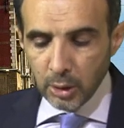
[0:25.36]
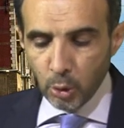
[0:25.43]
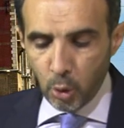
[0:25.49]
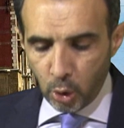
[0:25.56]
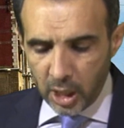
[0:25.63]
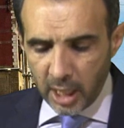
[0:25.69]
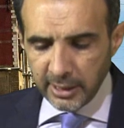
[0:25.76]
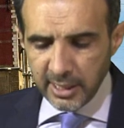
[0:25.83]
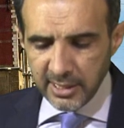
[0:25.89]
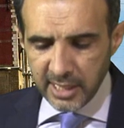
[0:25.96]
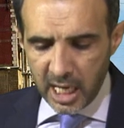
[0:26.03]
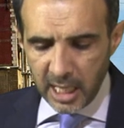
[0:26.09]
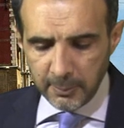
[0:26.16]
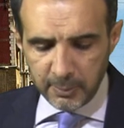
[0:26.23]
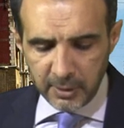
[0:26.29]
Lokanta
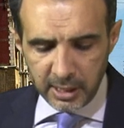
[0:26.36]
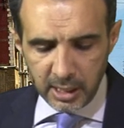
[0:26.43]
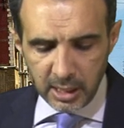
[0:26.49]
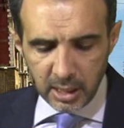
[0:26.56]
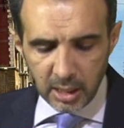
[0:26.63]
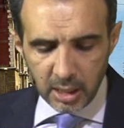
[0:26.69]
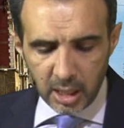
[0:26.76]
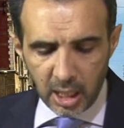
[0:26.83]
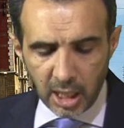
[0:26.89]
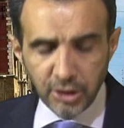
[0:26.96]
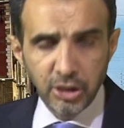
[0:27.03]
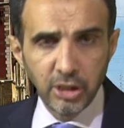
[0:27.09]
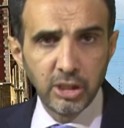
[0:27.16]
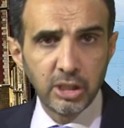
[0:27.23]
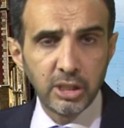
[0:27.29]
sahipleri
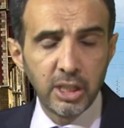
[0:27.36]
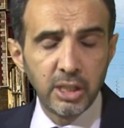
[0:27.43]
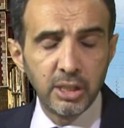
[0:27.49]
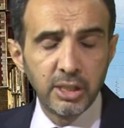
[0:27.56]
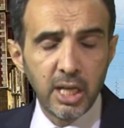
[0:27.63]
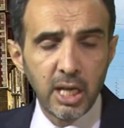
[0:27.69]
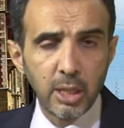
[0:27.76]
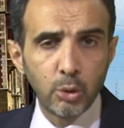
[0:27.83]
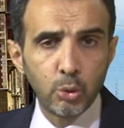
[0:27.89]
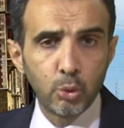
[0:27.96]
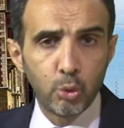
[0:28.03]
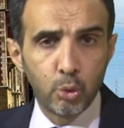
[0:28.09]
açıldıklarında